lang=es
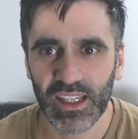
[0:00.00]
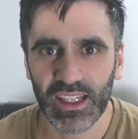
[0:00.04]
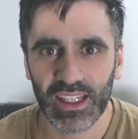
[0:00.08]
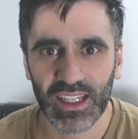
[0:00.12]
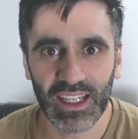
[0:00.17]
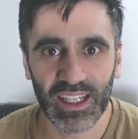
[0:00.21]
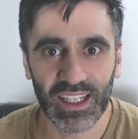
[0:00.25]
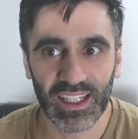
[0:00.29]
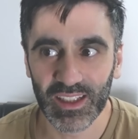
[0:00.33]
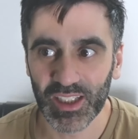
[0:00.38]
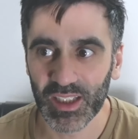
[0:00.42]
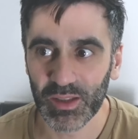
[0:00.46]

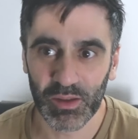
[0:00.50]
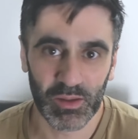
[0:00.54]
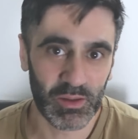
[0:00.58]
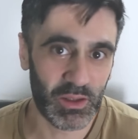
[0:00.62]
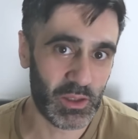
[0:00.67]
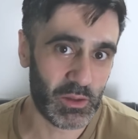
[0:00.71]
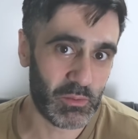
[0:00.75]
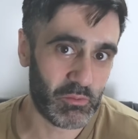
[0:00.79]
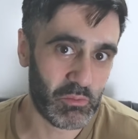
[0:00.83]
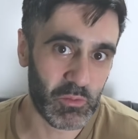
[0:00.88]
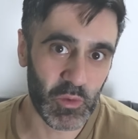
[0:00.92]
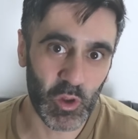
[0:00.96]
que
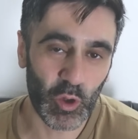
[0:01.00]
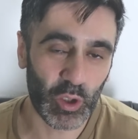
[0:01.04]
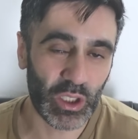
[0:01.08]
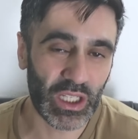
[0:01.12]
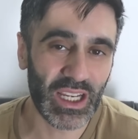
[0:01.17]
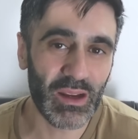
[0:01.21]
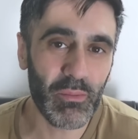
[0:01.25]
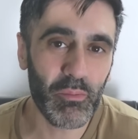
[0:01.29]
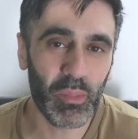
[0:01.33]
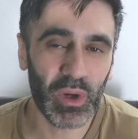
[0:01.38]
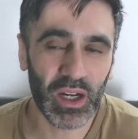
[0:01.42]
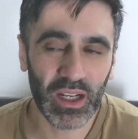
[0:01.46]
los
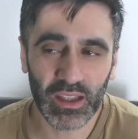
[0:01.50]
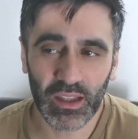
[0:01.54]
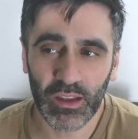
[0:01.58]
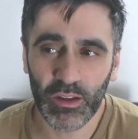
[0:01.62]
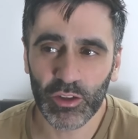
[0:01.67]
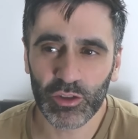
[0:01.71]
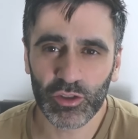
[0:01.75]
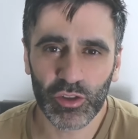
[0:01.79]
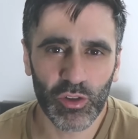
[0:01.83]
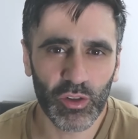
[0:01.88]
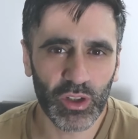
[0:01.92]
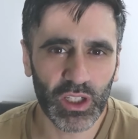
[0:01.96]
que han
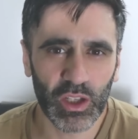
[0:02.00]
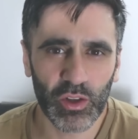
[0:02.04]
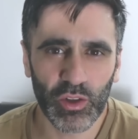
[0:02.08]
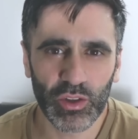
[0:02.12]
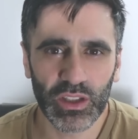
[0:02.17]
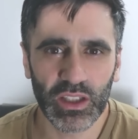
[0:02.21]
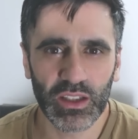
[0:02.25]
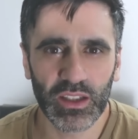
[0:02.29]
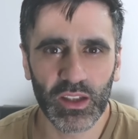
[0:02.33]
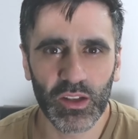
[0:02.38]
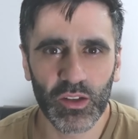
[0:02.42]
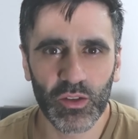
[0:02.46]
perdido son los que no
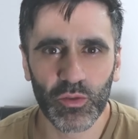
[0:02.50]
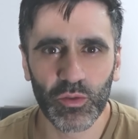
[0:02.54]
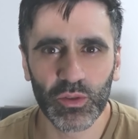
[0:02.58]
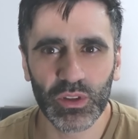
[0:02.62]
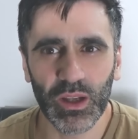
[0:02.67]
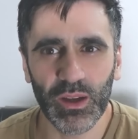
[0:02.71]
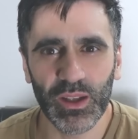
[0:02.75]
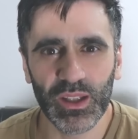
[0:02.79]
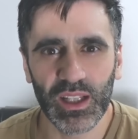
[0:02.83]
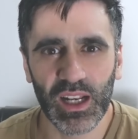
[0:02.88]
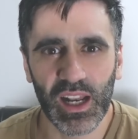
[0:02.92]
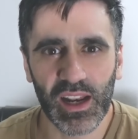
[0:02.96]
entendieron
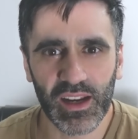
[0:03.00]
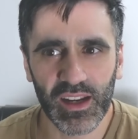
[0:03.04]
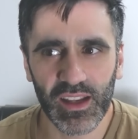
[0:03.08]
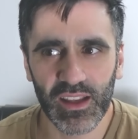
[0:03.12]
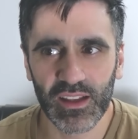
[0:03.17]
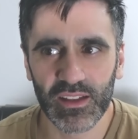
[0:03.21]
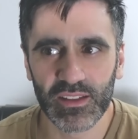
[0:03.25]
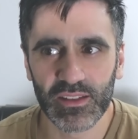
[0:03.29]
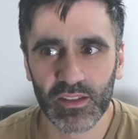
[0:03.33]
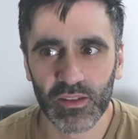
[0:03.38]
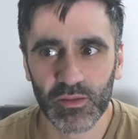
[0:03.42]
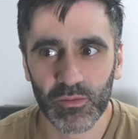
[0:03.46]
justamente las
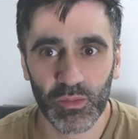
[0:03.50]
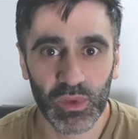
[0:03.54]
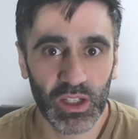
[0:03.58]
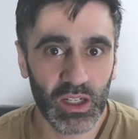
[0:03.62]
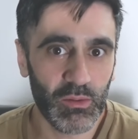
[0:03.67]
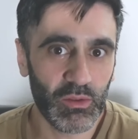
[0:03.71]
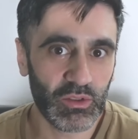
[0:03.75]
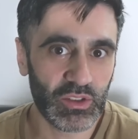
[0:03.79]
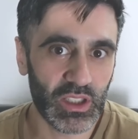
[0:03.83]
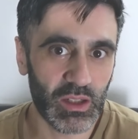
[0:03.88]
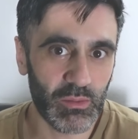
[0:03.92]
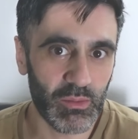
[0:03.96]
redes.
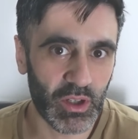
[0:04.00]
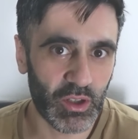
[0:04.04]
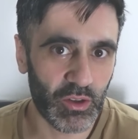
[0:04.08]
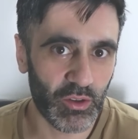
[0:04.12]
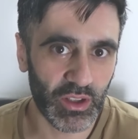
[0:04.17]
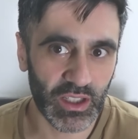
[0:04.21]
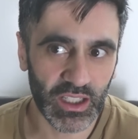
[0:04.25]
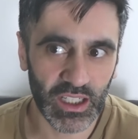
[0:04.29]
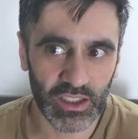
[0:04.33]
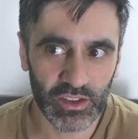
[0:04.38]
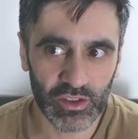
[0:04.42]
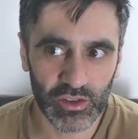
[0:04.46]
Miremos el
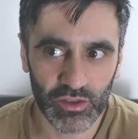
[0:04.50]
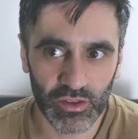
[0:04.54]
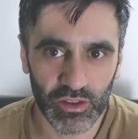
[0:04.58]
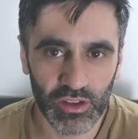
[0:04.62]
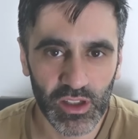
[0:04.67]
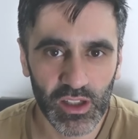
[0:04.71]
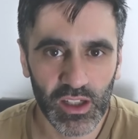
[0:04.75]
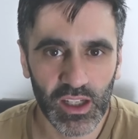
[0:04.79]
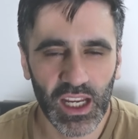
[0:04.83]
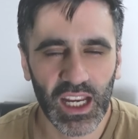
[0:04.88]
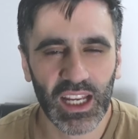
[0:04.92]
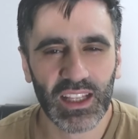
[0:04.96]
mejor caso,
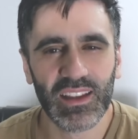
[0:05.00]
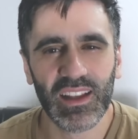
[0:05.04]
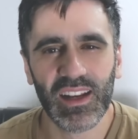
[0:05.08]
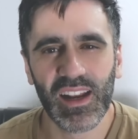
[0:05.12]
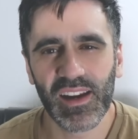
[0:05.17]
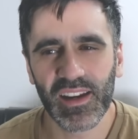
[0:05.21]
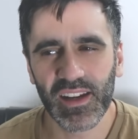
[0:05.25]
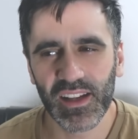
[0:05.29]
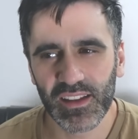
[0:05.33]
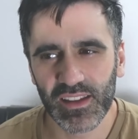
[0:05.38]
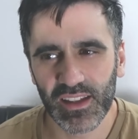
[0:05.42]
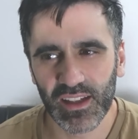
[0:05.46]
el de la
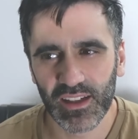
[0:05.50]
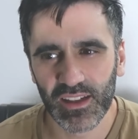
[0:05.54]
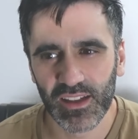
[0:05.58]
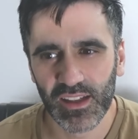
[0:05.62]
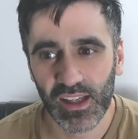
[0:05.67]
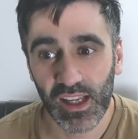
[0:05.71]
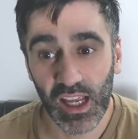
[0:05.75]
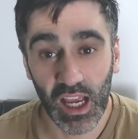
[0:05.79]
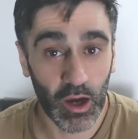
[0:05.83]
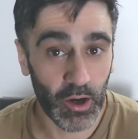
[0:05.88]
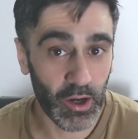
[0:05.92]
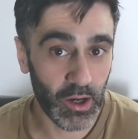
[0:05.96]
reta.
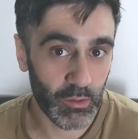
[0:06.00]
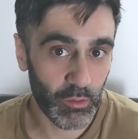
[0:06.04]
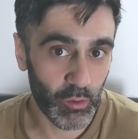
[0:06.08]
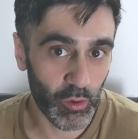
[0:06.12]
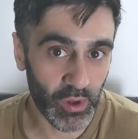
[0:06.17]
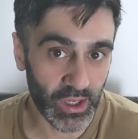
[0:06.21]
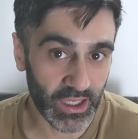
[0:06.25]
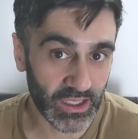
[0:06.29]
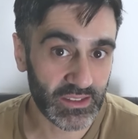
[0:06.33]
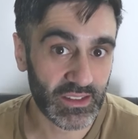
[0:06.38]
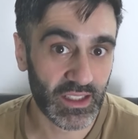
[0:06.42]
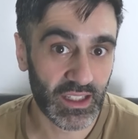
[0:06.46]
Ahora
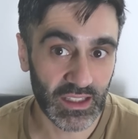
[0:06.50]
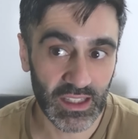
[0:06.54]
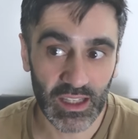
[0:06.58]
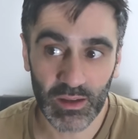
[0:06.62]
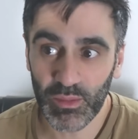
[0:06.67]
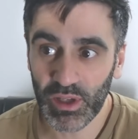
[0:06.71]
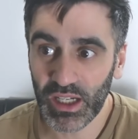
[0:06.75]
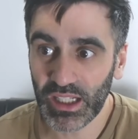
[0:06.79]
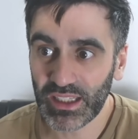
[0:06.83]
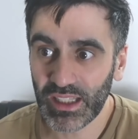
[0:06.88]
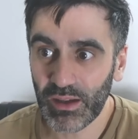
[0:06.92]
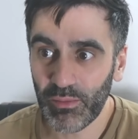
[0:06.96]
Bullrich, que
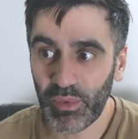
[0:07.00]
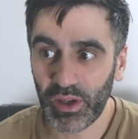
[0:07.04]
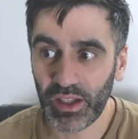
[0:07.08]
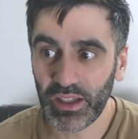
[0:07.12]
también está